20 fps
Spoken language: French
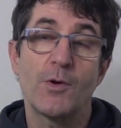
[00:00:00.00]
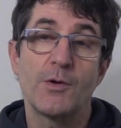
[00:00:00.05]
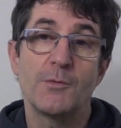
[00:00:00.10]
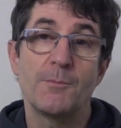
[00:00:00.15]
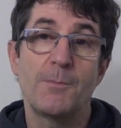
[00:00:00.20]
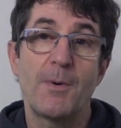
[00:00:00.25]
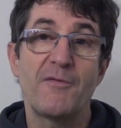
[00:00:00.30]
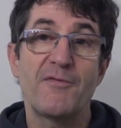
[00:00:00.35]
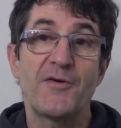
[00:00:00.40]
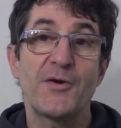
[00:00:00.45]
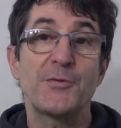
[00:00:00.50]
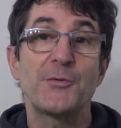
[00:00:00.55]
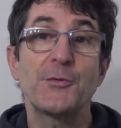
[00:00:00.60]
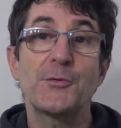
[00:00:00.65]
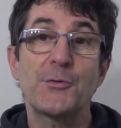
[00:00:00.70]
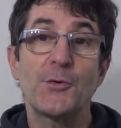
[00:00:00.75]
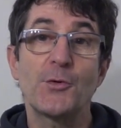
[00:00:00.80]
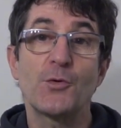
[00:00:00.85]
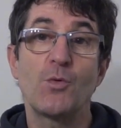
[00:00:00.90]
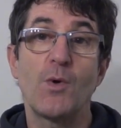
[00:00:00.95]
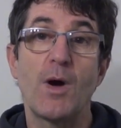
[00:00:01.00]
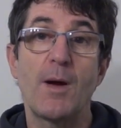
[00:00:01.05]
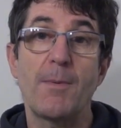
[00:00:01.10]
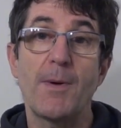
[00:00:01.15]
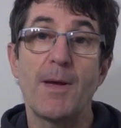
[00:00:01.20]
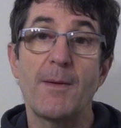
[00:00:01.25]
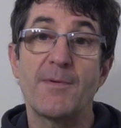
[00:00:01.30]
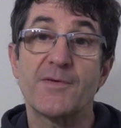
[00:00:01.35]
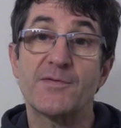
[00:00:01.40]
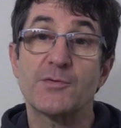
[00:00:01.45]
ne, pas faire d'autres cours
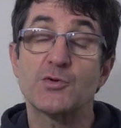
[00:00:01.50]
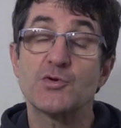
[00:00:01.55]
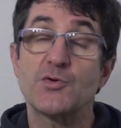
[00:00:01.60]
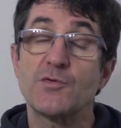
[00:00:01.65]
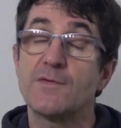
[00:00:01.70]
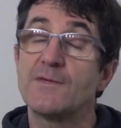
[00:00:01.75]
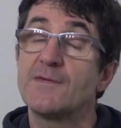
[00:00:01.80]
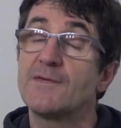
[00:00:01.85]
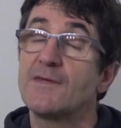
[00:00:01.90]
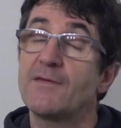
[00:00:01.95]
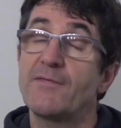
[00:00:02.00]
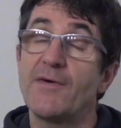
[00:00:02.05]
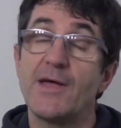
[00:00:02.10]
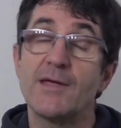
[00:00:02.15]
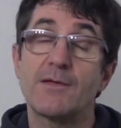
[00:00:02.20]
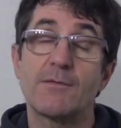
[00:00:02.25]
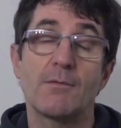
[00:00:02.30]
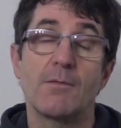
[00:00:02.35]
après Parce que c'est vrai